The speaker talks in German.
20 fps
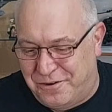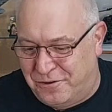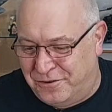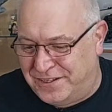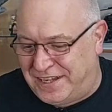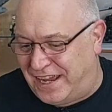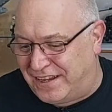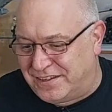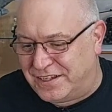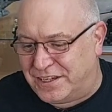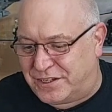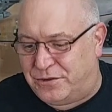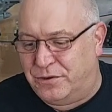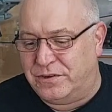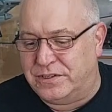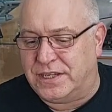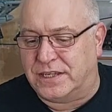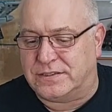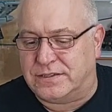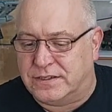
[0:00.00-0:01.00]
Und andere
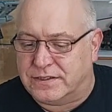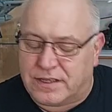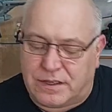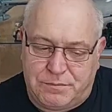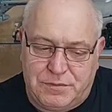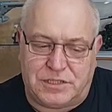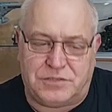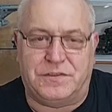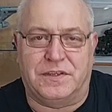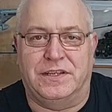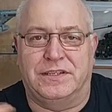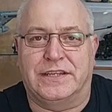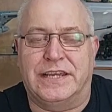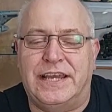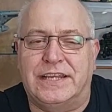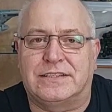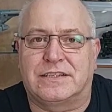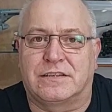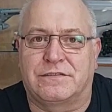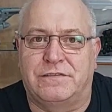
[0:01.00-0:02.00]
gucken das und sagen, Mensch, wenn
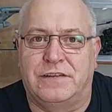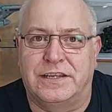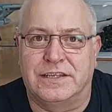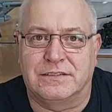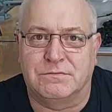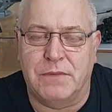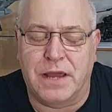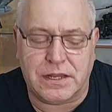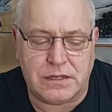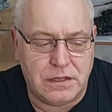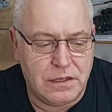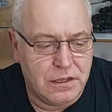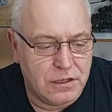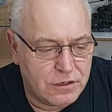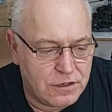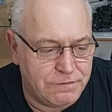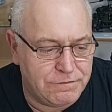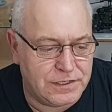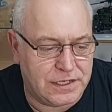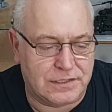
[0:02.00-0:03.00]
Andreas das vielleicht macht,
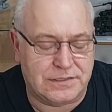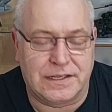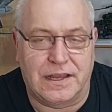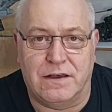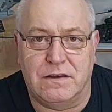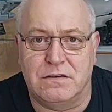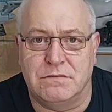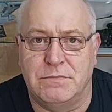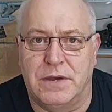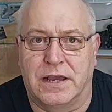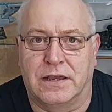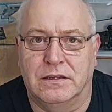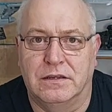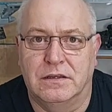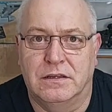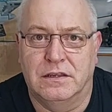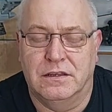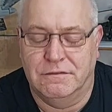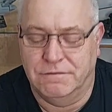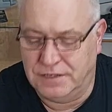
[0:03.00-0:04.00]
können wir das ja auch machen.
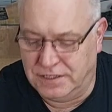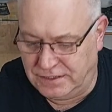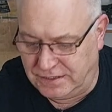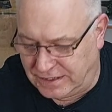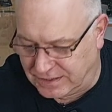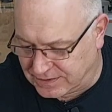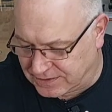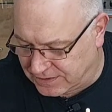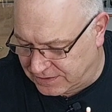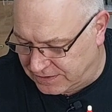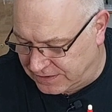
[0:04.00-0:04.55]
Wenn das